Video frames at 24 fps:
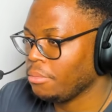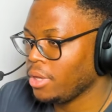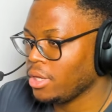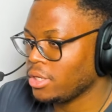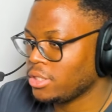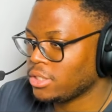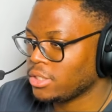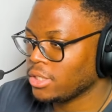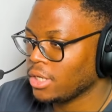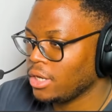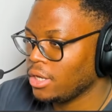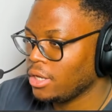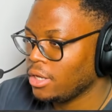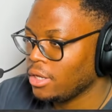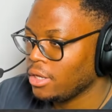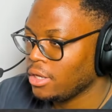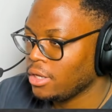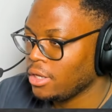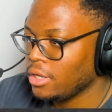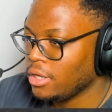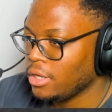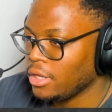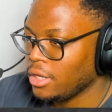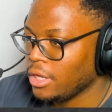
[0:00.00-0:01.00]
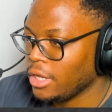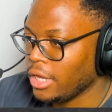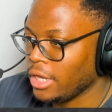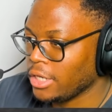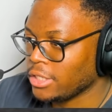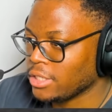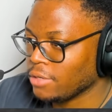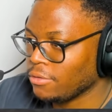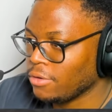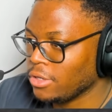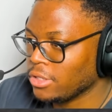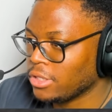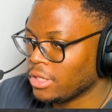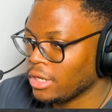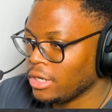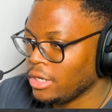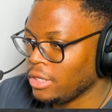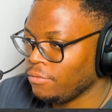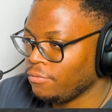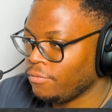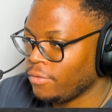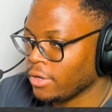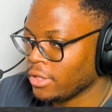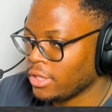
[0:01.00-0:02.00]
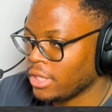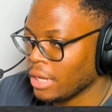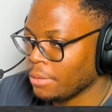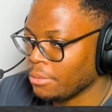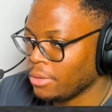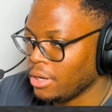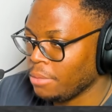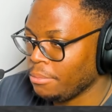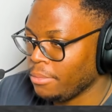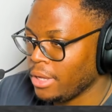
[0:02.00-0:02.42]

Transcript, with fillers: Miss. E stavolta li invertiamo le